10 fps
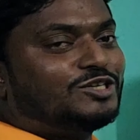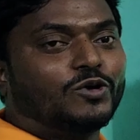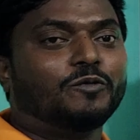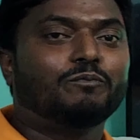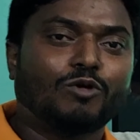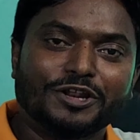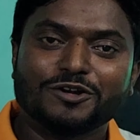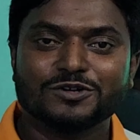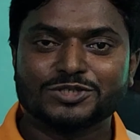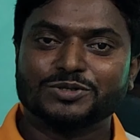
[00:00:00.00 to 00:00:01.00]
যখন পরের
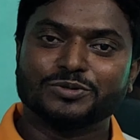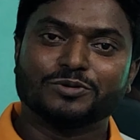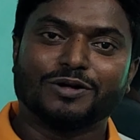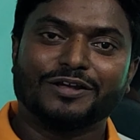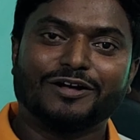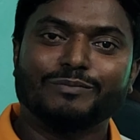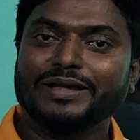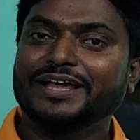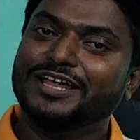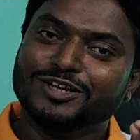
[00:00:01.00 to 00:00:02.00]
অংশটুকু করা হবে
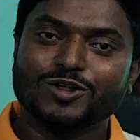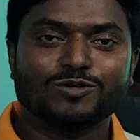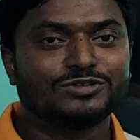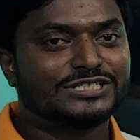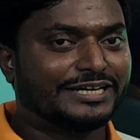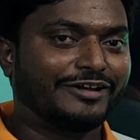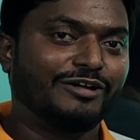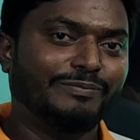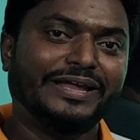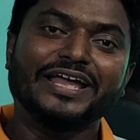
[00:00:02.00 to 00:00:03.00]
তখন সেটা
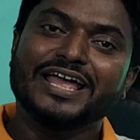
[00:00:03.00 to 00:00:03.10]
হবে